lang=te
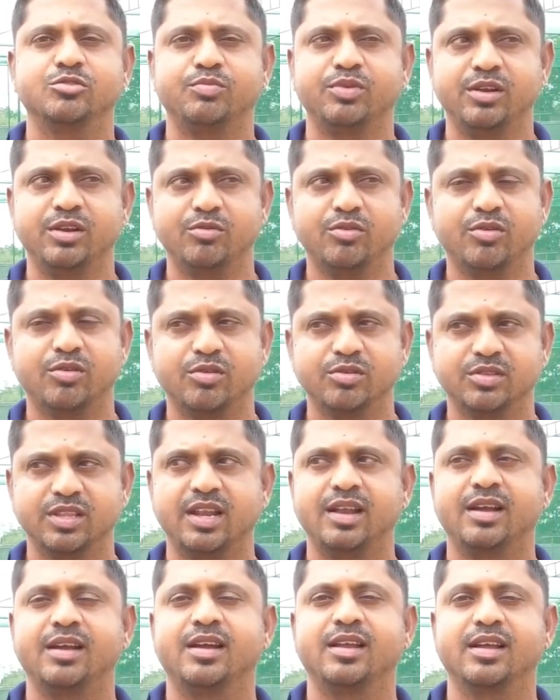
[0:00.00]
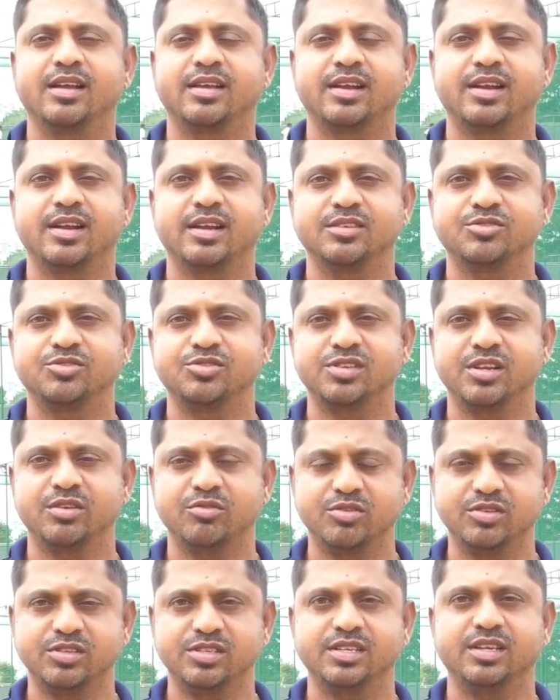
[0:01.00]
సుప్రీంకోర్టులో తెలంగాణ క్రికెట్
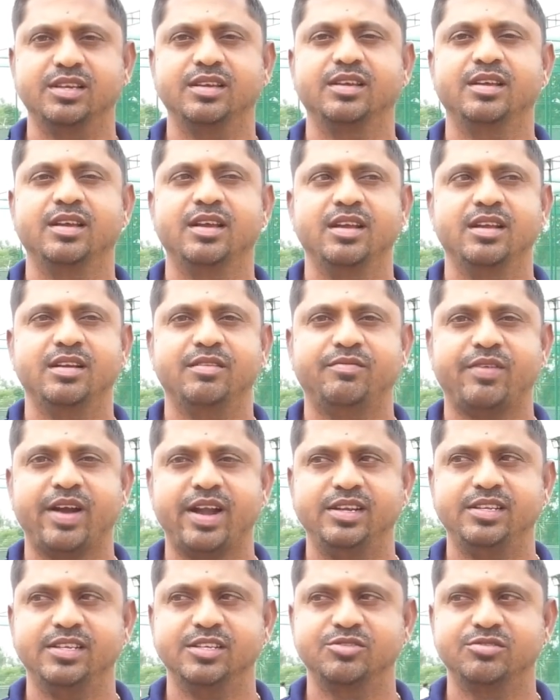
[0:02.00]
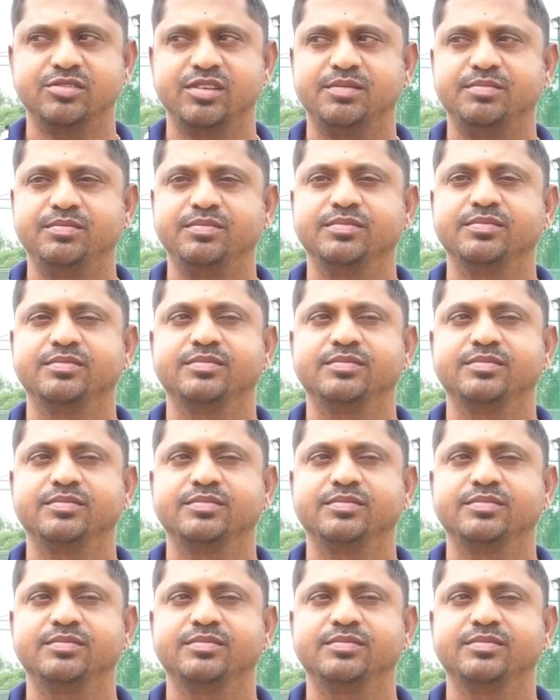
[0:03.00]
అసోసియేషన్ గురించి ఫైట్ చేస్తున్నాం